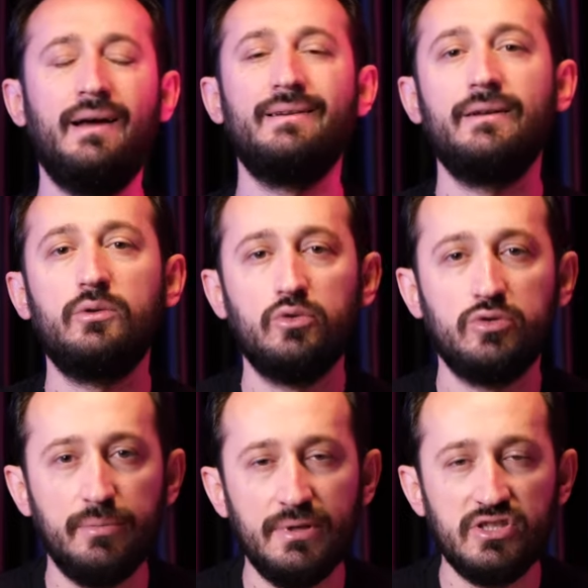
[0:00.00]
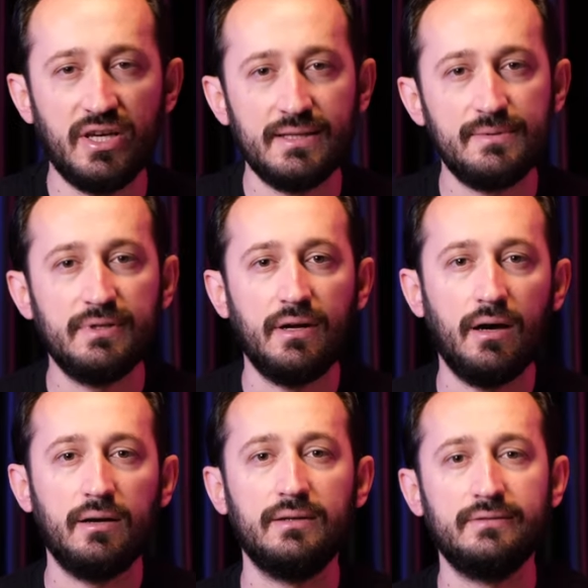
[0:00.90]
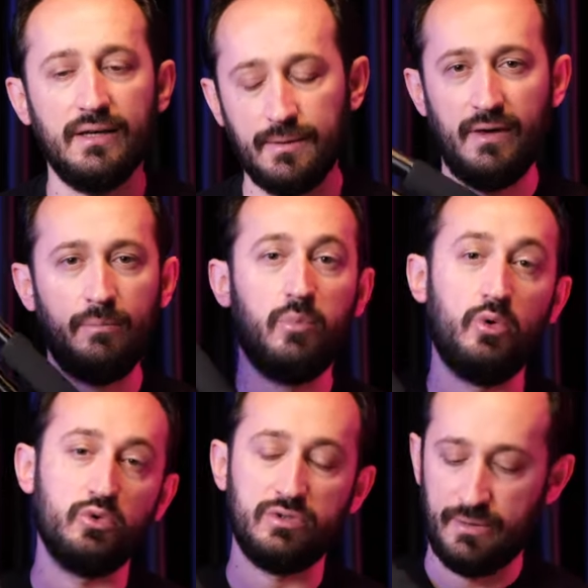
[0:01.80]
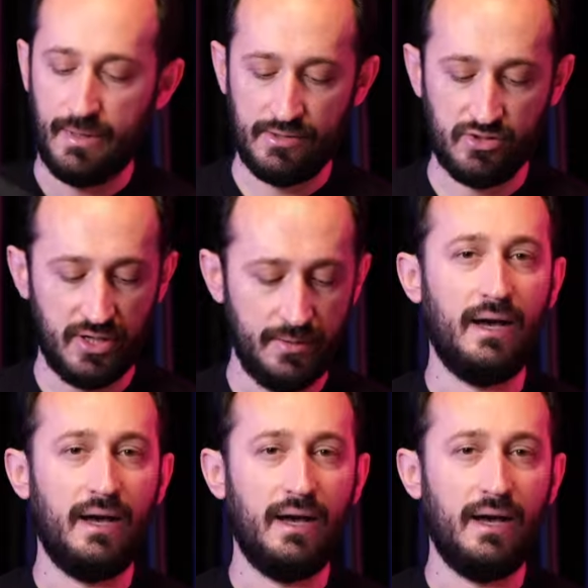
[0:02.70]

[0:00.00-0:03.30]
her yere götürebileceğiniz bir ağırlıkta ve boyutta bence.